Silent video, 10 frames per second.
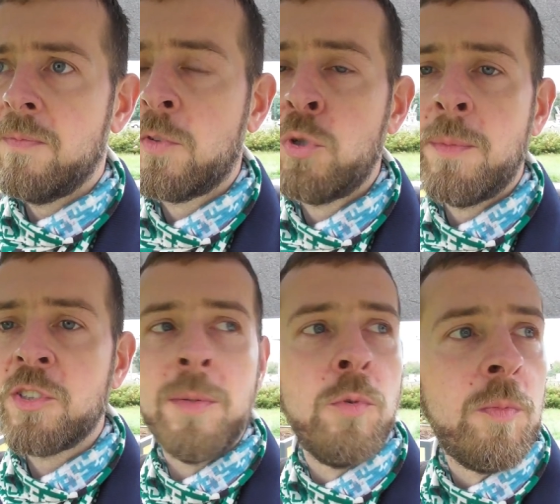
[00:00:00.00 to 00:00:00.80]
które
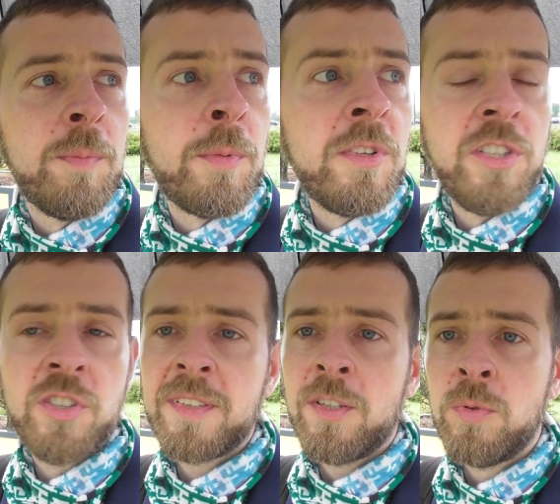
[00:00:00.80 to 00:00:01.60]
można było powiedzieć,
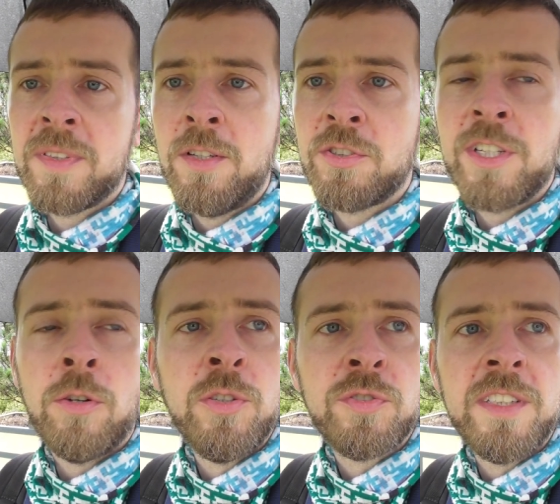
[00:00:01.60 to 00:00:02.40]
że są znośne.
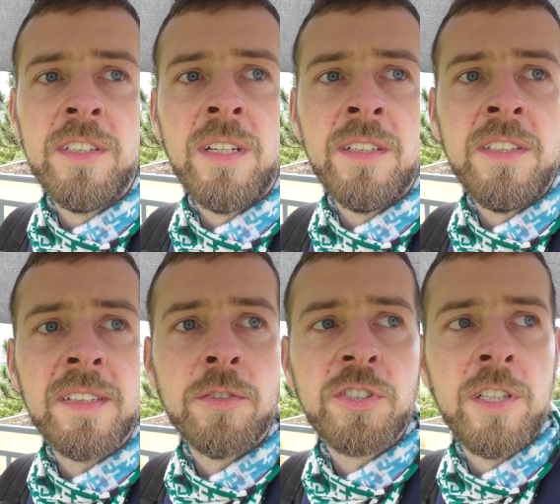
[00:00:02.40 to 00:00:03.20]
One już wtedy
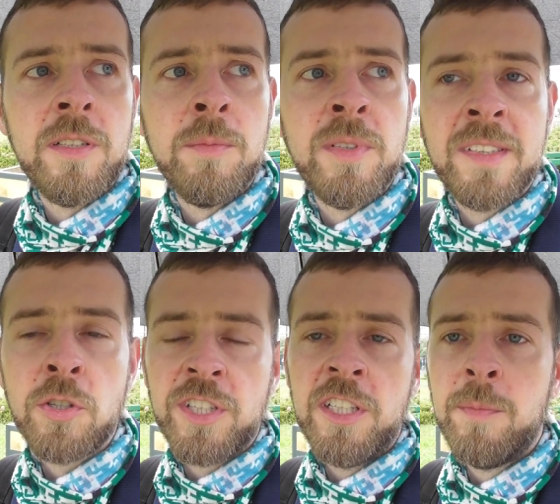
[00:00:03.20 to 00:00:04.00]
nieznośne,
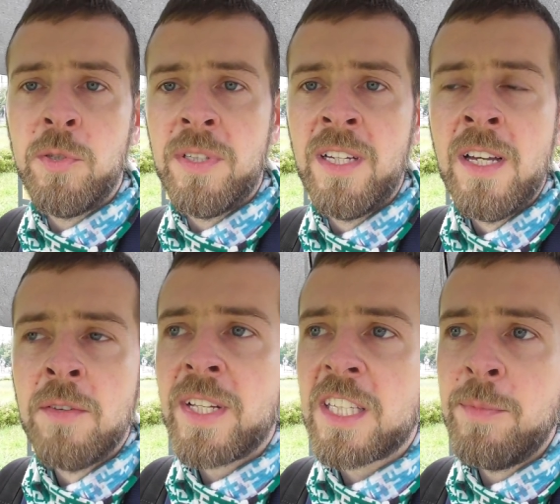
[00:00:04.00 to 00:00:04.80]
znośne nie były.
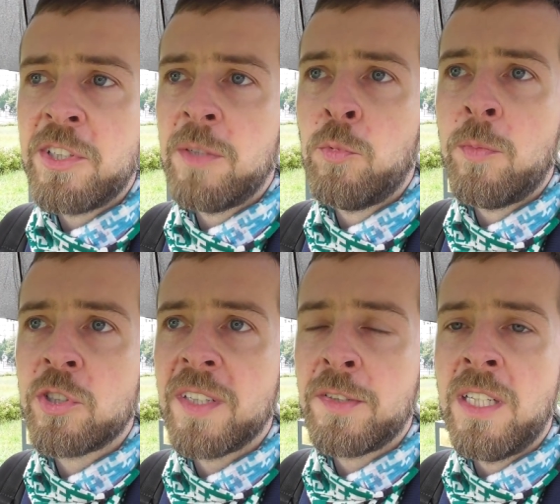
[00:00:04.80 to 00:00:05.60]
W takim mieście było
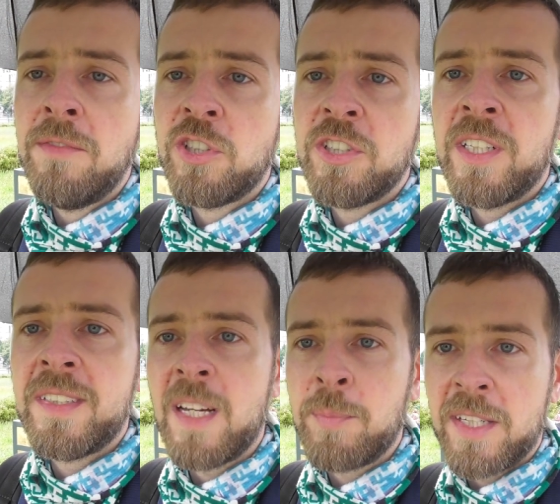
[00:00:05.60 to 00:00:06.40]
można co najwyżej się
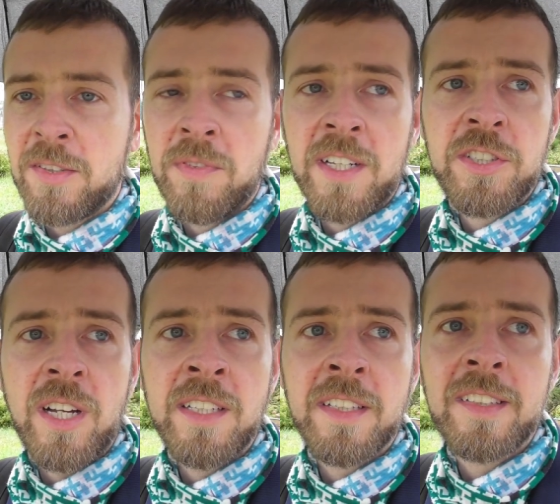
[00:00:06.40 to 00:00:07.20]
zapracować,
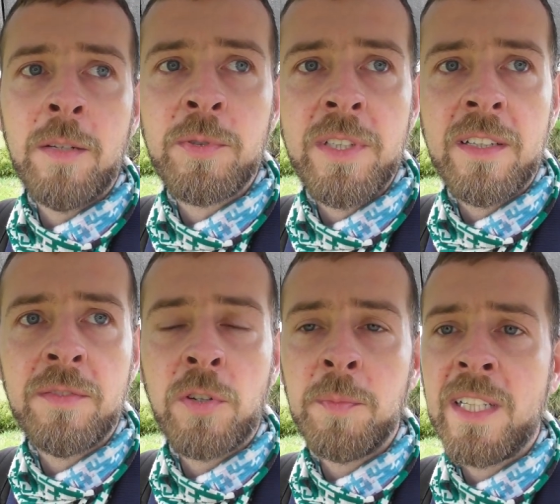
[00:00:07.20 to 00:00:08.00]
a następnie
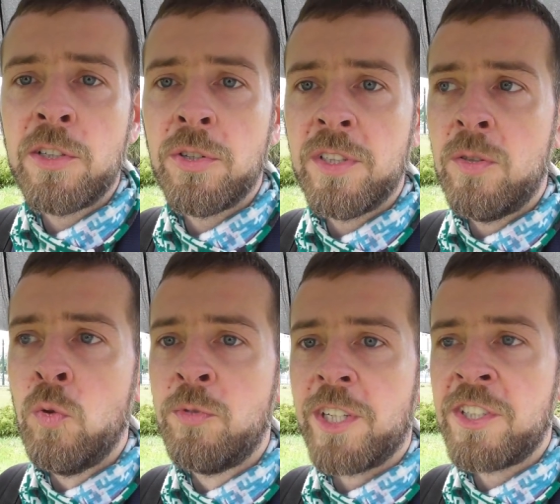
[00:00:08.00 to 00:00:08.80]
w formie nagrody
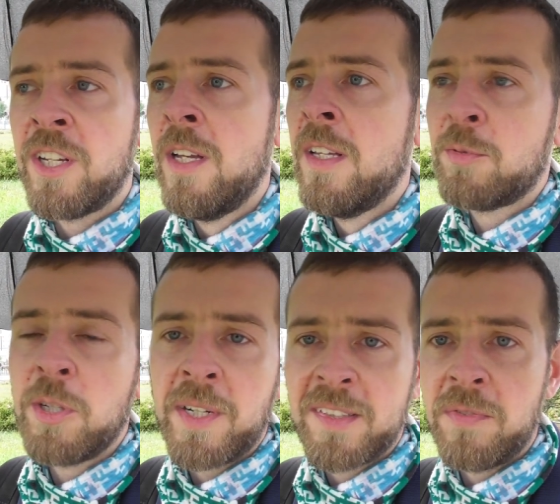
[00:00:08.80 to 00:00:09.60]
umrzeć z
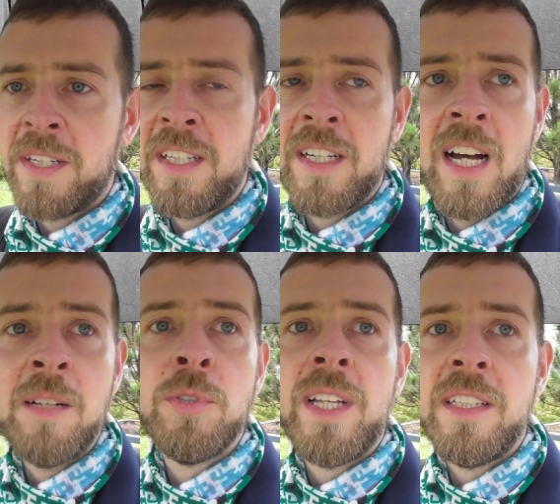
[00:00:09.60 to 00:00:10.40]
przepracowania
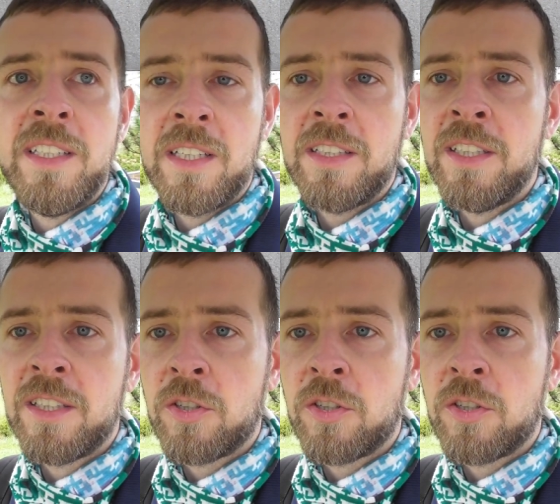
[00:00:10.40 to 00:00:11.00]
albo dalej tych